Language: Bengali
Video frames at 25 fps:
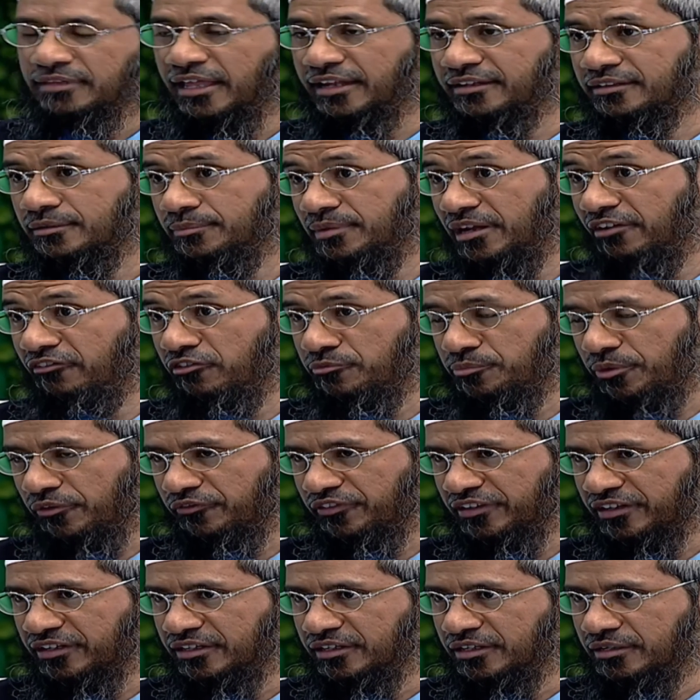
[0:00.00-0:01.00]
আমাদের প্রিয়
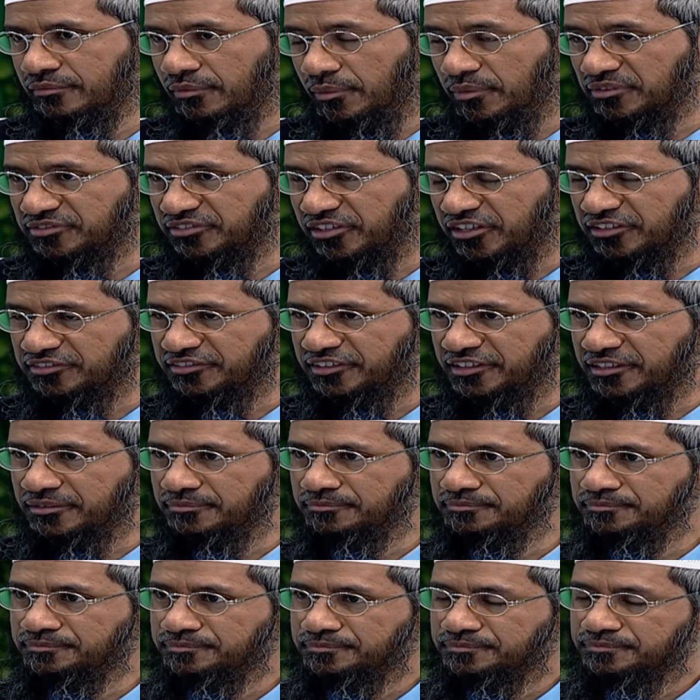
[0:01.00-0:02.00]
নবী মোহাম্মদ সাল্লাহ
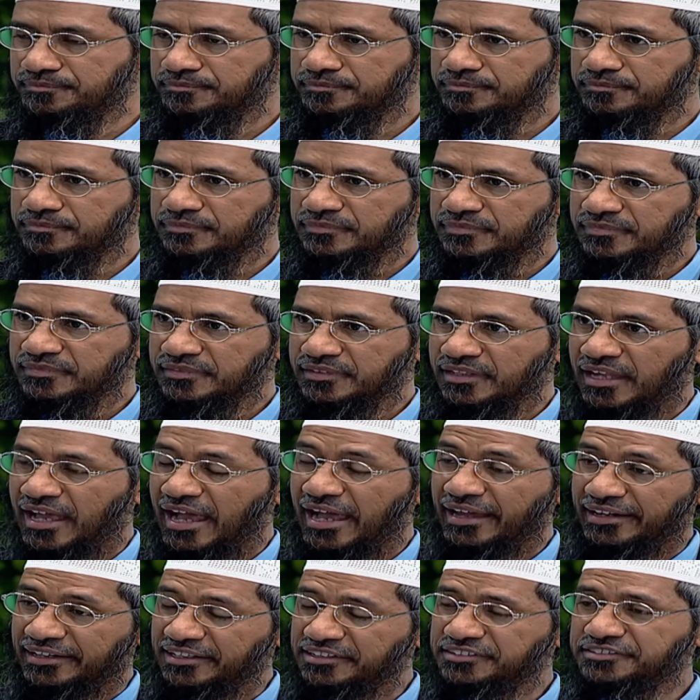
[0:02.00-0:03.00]
সাল্লাম
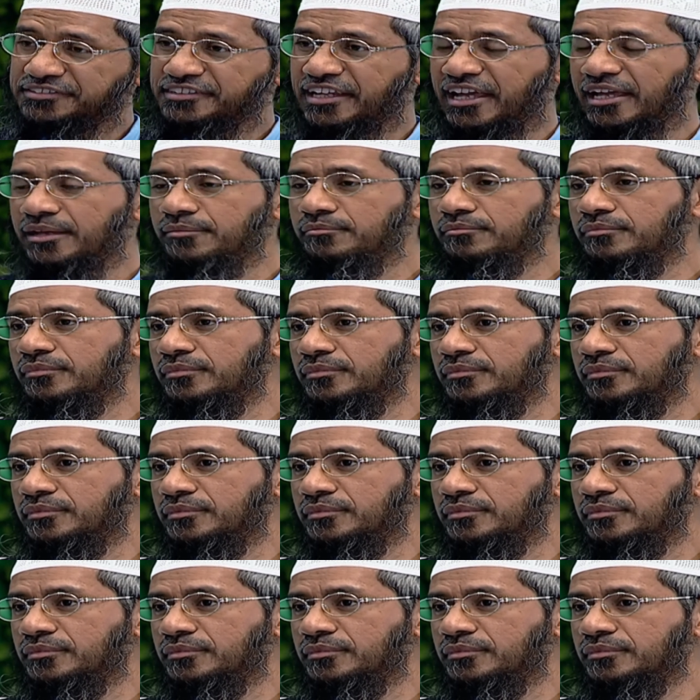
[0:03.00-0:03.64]
ওনার সময়ে